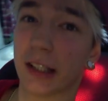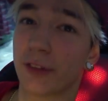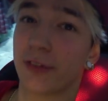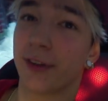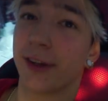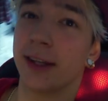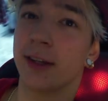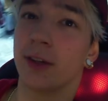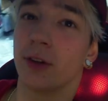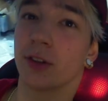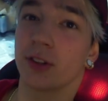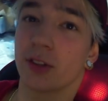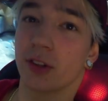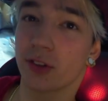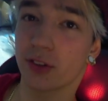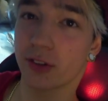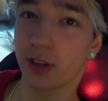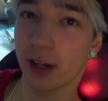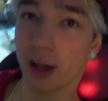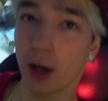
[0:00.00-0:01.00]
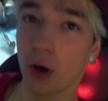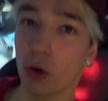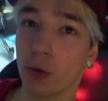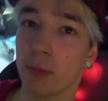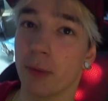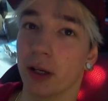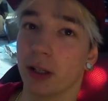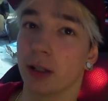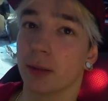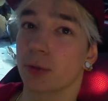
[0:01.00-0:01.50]
ich verlinke euch das Teil auch
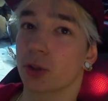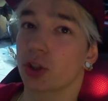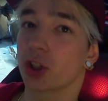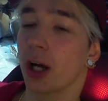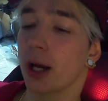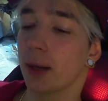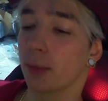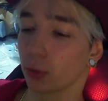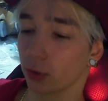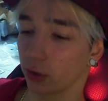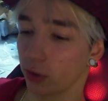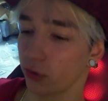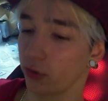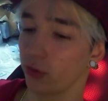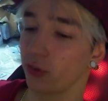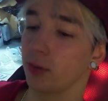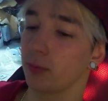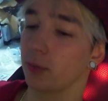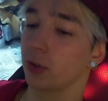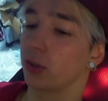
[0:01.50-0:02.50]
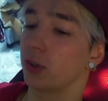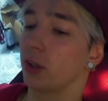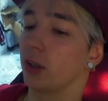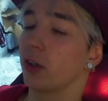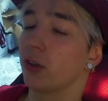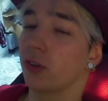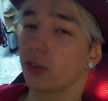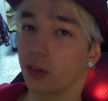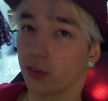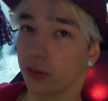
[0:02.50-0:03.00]
mal in der Beschreibung. Das ist ziemlich
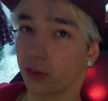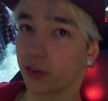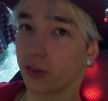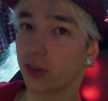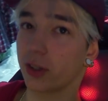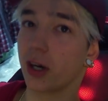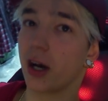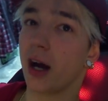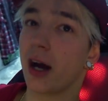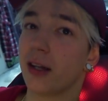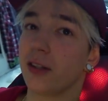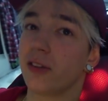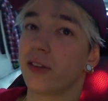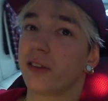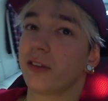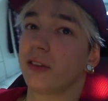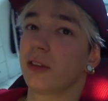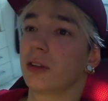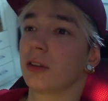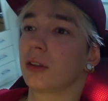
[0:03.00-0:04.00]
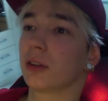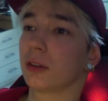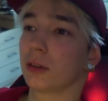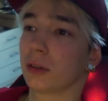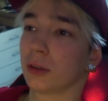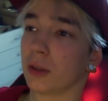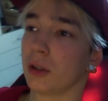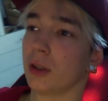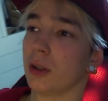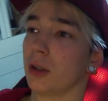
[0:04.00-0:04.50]
nice. Das ist der einzige
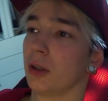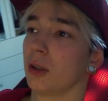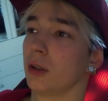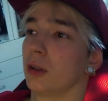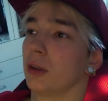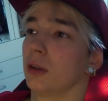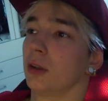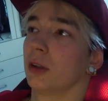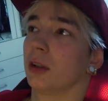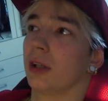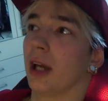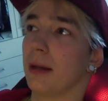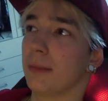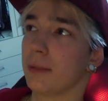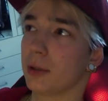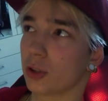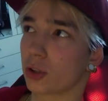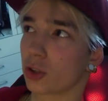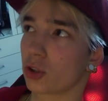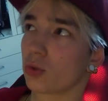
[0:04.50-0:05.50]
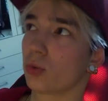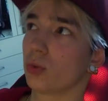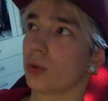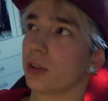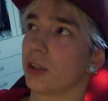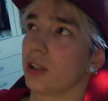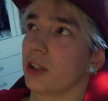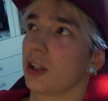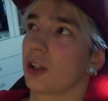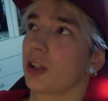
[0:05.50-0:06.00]
Gaming-Stuhl,
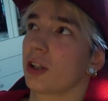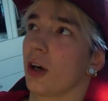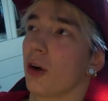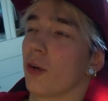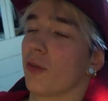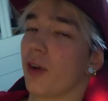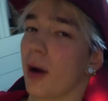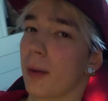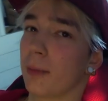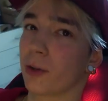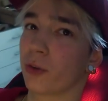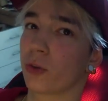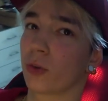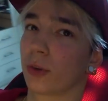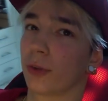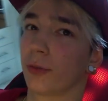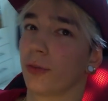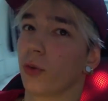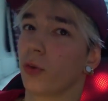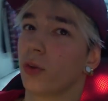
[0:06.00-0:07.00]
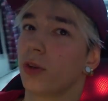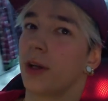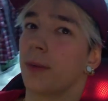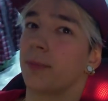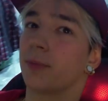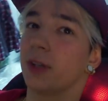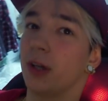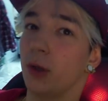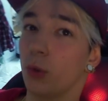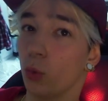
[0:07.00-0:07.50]
den ich auf Amazon gefunden
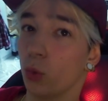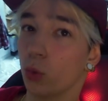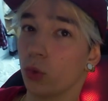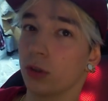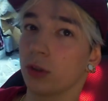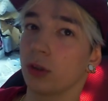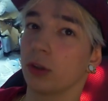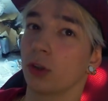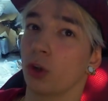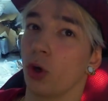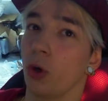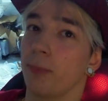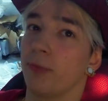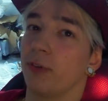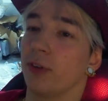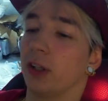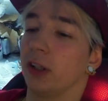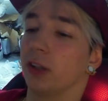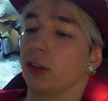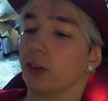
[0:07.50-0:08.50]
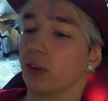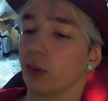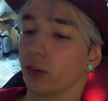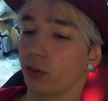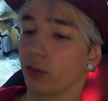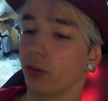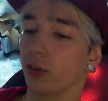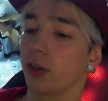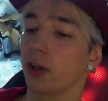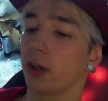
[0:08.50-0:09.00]
habe, der ohne Kopflehne
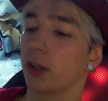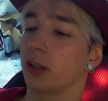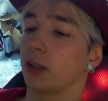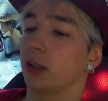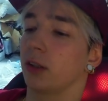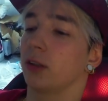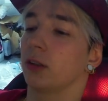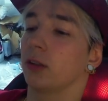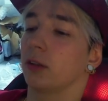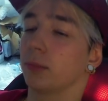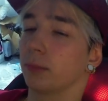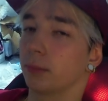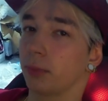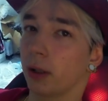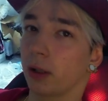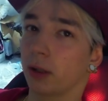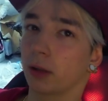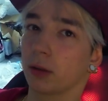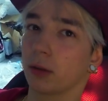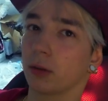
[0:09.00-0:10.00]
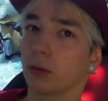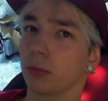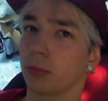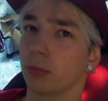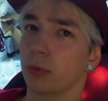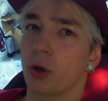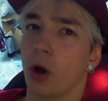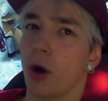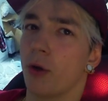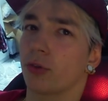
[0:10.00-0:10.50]
ist. Von daher packt, äh,
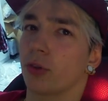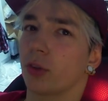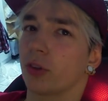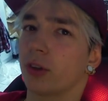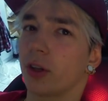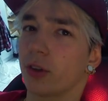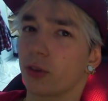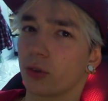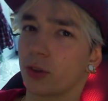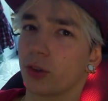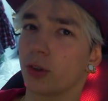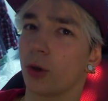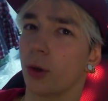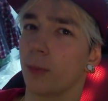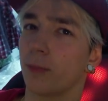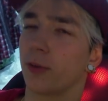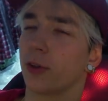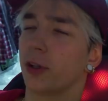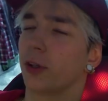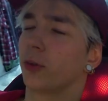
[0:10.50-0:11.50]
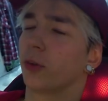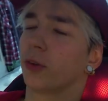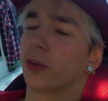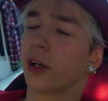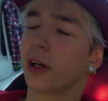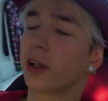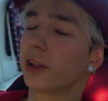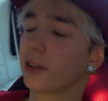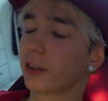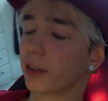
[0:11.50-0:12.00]
kauft euch dazu die Kopflehne und
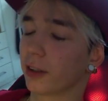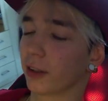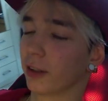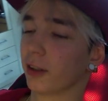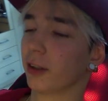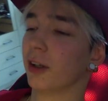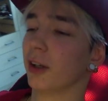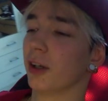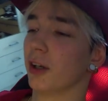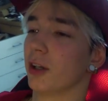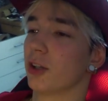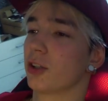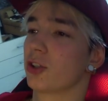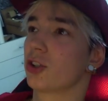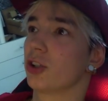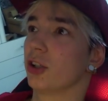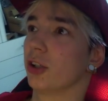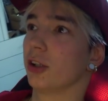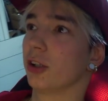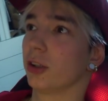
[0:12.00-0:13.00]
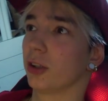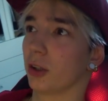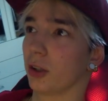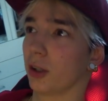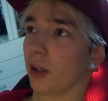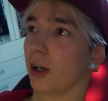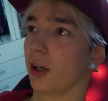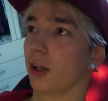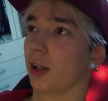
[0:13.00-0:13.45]
Alter, chillt euer